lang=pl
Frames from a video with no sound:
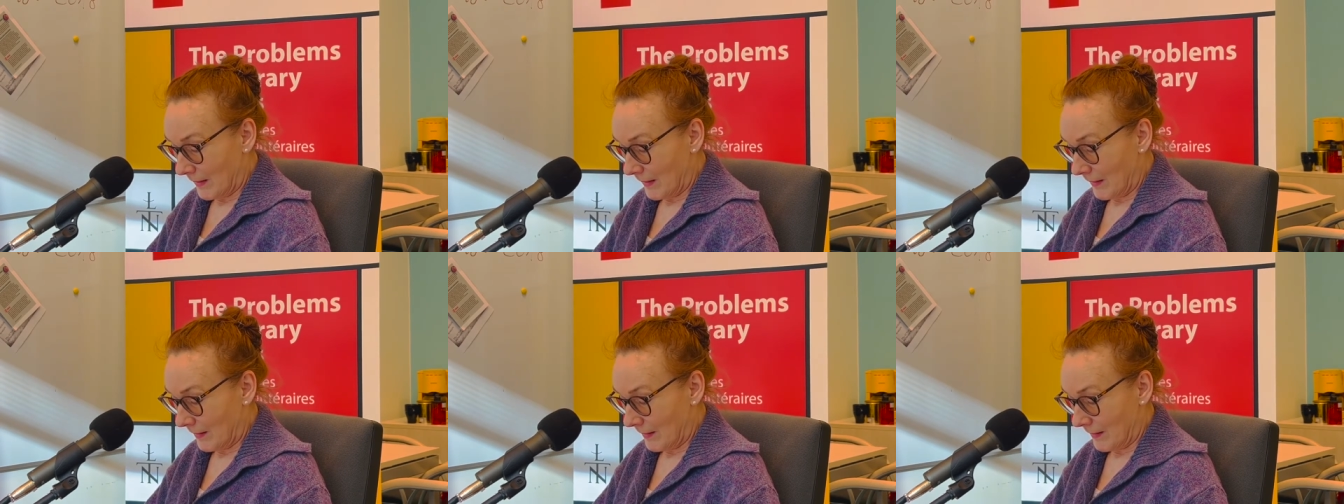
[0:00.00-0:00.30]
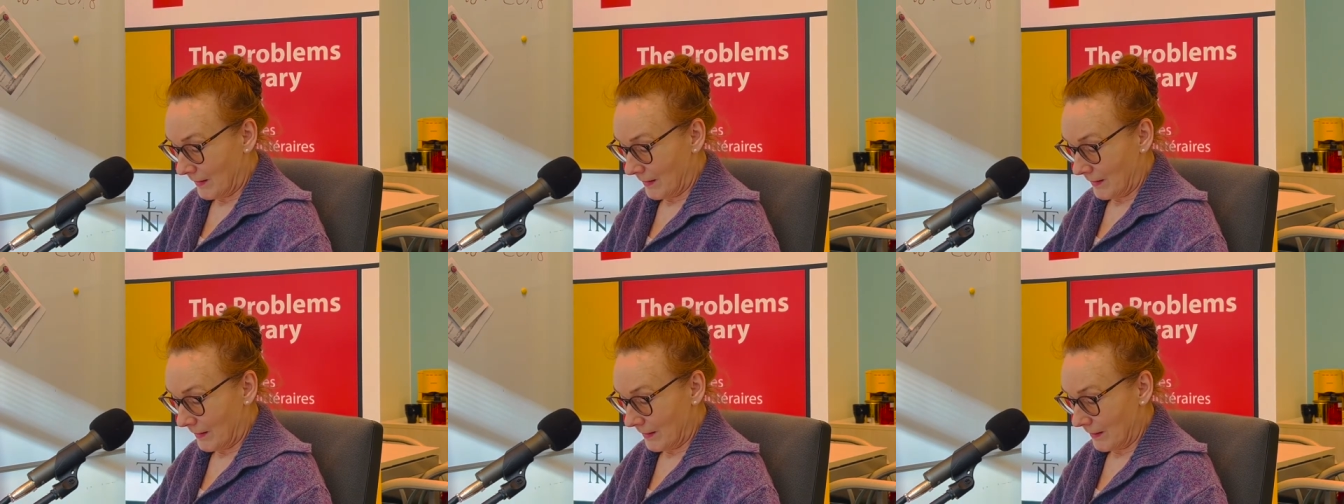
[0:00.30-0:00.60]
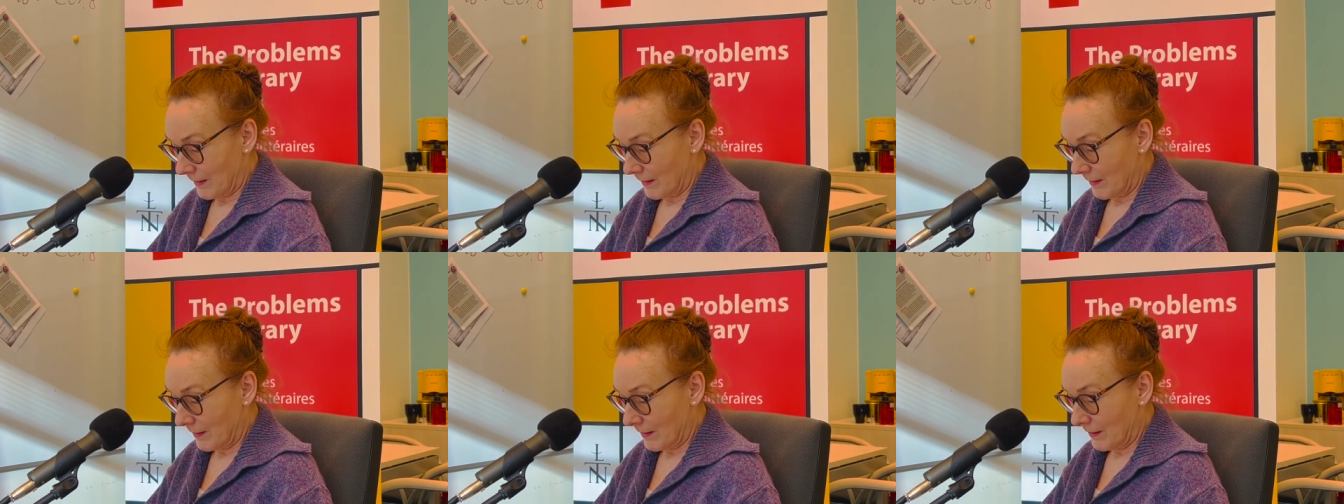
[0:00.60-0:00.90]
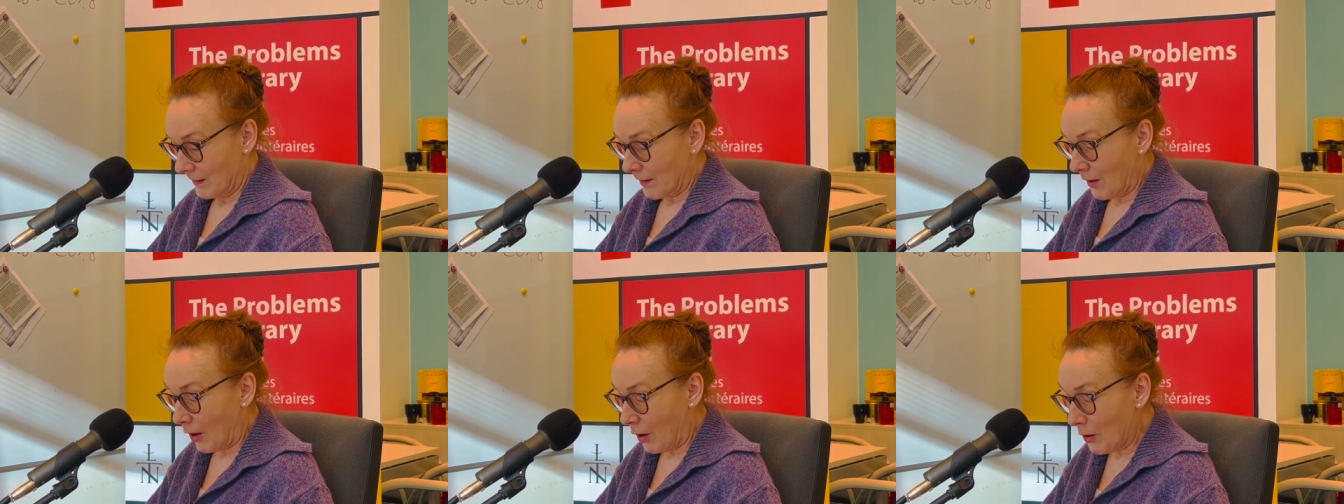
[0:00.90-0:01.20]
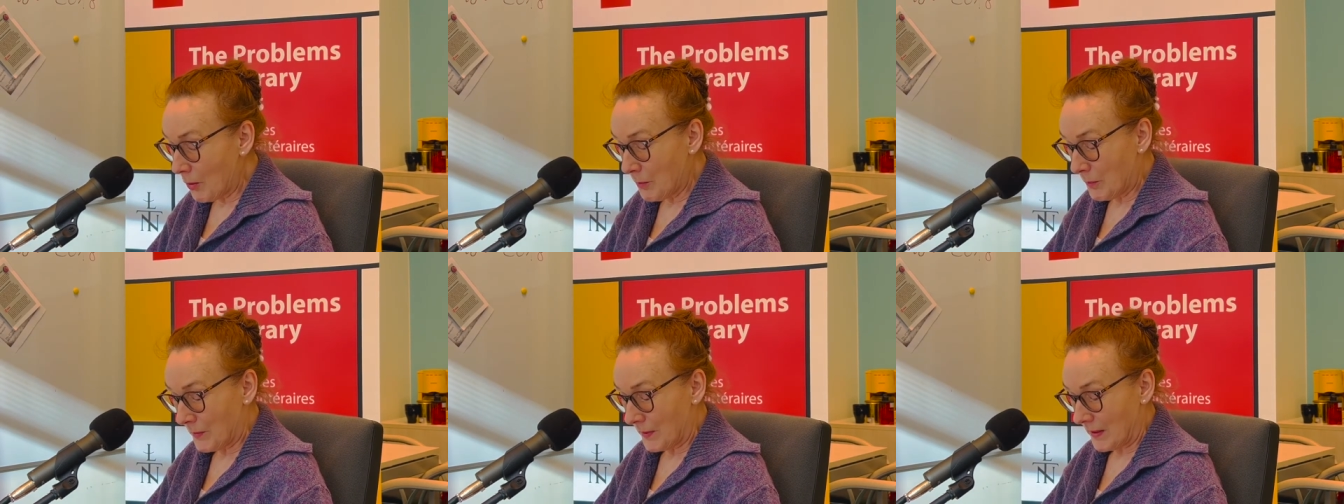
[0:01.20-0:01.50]
opis,
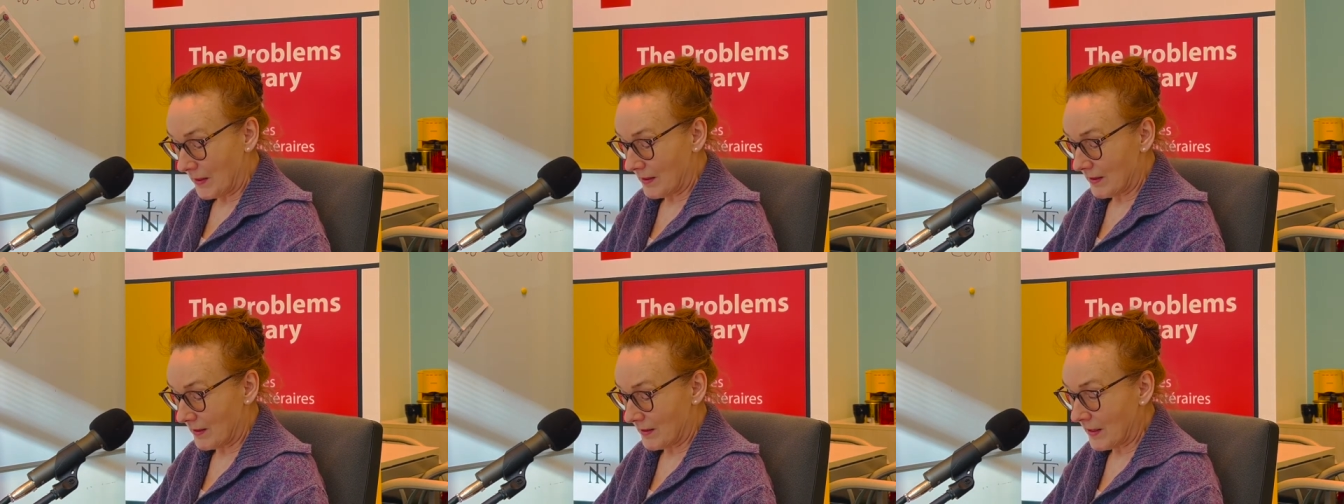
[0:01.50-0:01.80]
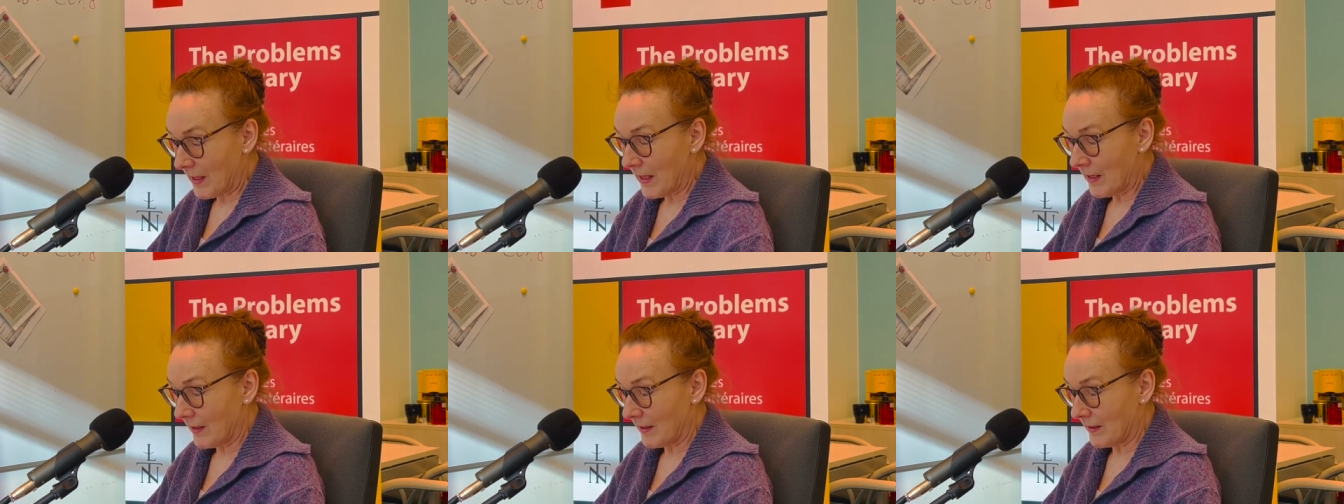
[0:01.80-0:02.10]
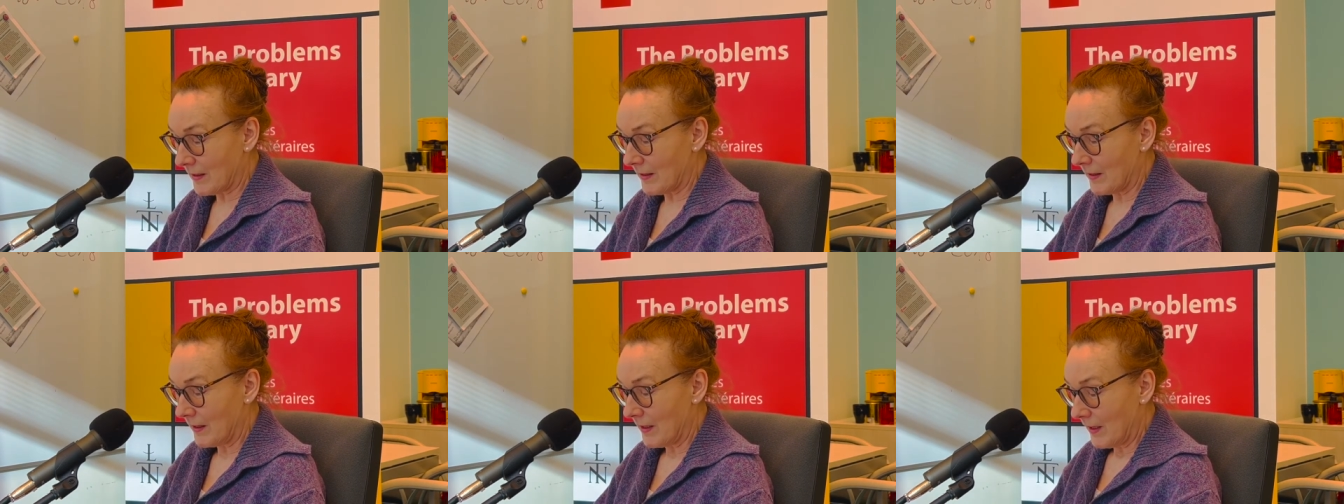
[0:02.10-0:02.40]
opis tak,